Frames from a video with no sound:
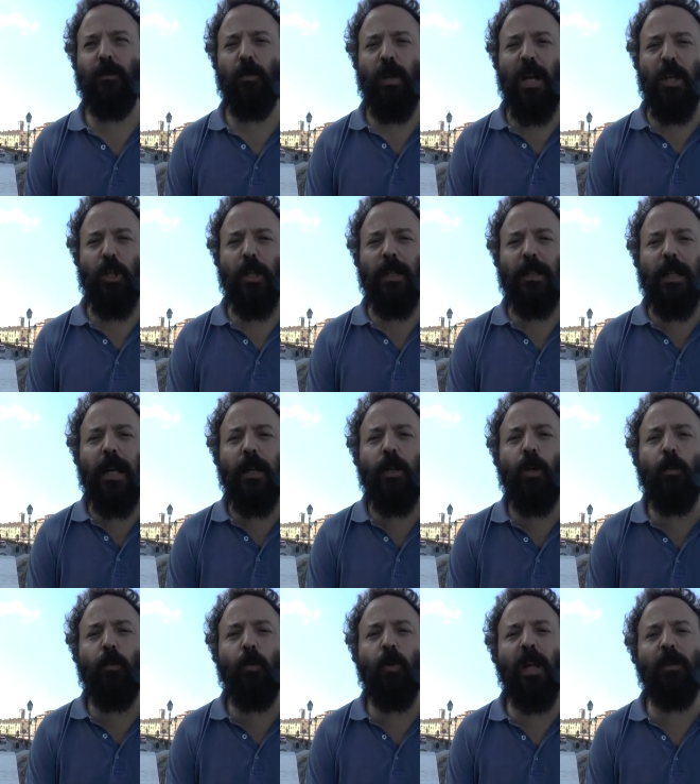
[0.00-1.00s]
una città in
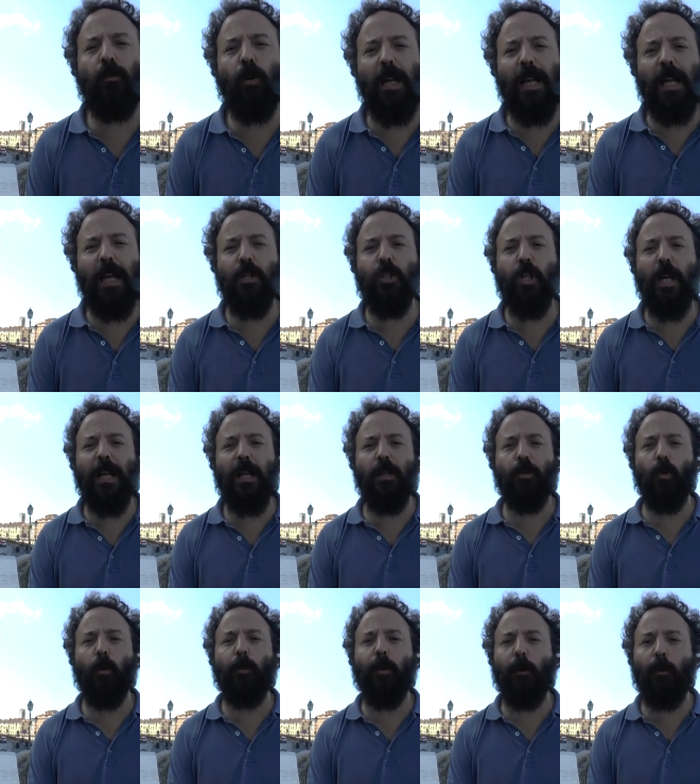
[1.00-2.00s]
comune vuole lanciare le
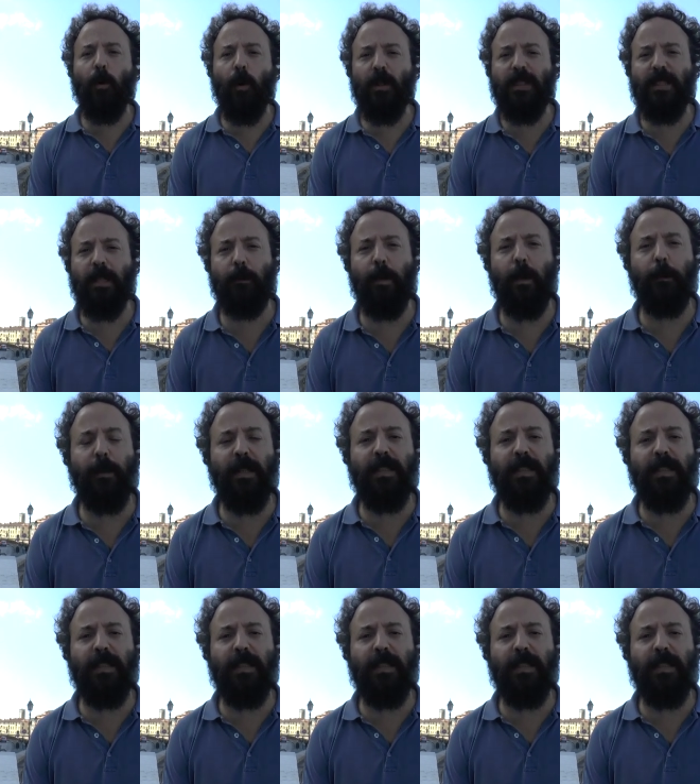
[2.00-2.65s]
sue proposte per